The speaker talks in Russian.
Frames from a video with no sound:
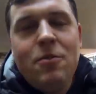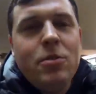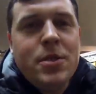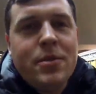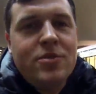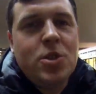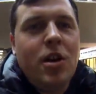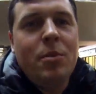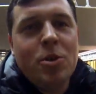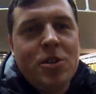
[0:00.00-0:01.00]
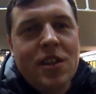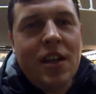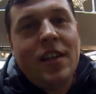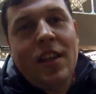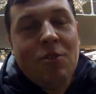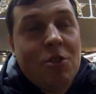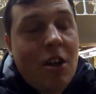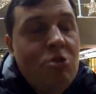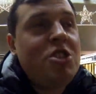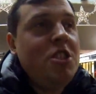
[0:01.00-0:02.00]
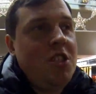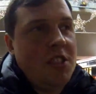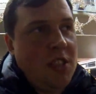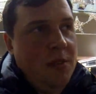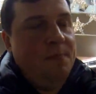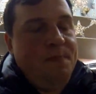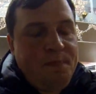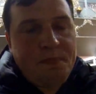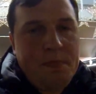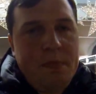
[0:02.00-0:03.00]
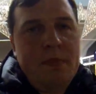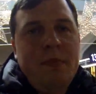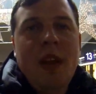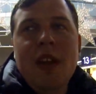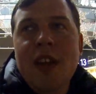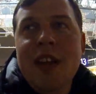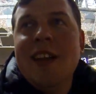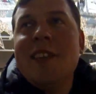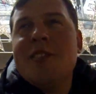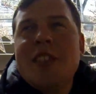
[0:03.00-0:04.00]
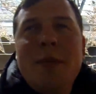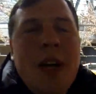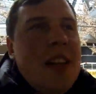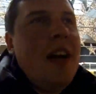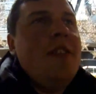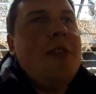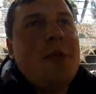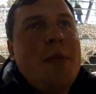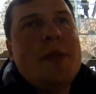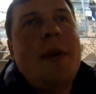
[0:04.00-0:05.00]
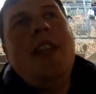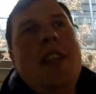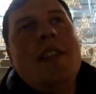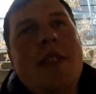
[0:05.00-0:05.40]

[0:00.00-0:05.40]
В общем-то, все работает, как такие вот хорошие часы. Но самое главное, вот посмотрите